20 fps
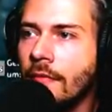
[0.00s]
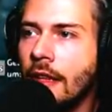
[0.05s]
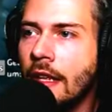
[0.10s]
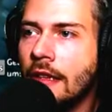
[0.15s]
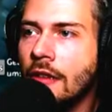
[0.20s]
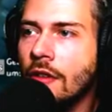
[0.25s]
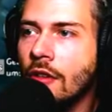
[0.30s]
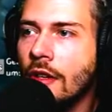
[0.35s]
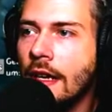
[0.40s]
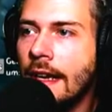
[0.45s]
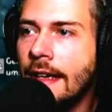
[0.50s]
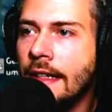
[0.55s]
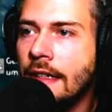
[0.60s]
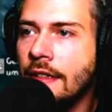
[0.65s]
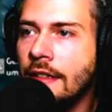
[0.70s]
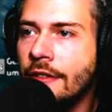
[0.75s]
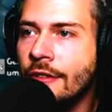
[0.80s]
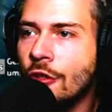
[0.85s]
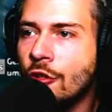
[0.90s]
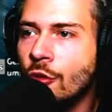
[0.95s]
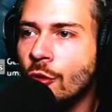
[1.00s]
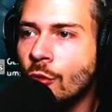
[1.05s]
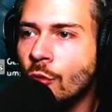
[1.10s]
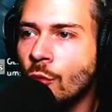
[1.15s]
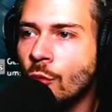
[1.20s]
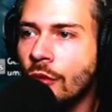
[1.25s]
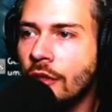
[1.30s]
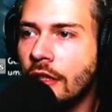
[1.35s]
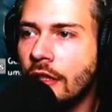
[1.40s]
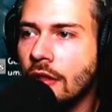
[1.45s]
Wir hatten doch eigentlich hier schön
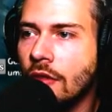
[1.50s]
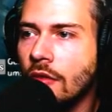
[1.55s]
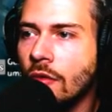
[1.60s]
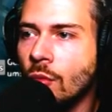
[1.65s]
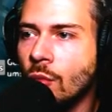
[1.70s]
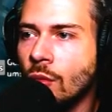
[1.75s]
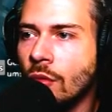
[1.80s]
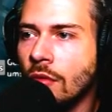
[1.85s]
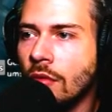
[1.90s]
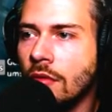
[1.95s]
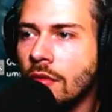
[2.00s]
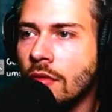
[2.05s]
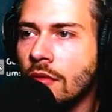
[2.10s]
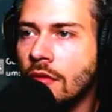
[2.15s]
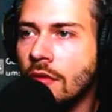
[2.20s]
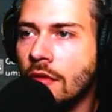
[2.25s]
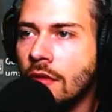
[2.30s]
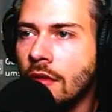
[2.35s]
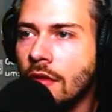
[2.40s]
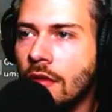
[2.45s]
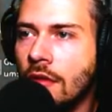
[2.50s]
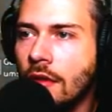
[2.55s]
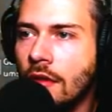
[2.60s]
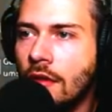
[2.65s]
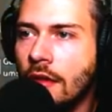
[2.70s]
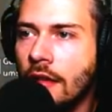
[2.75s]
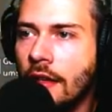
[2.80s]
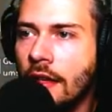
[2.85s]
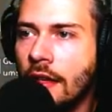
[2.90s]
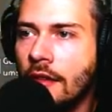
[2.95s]
runtergezogen.
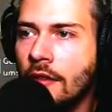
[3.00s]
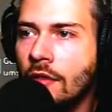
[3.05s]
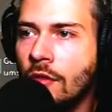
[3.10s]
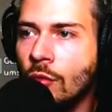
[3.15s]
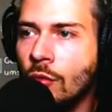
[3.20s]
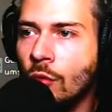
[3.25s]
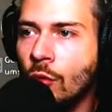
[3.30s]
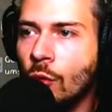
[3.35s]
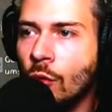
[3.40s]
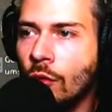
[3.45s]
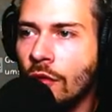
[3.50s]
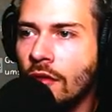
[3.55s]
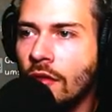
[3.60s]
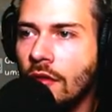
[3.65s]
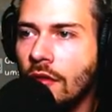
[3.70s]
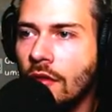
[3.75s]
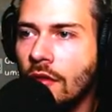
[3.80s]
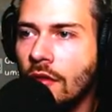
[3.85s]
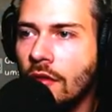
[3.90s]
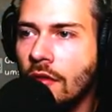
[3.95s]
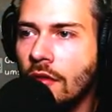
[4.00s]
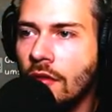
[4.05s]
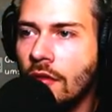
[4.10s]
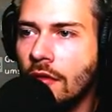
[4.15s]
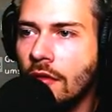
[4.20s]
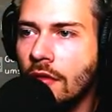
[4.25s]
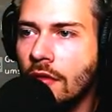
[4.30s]
Erst so ein großes.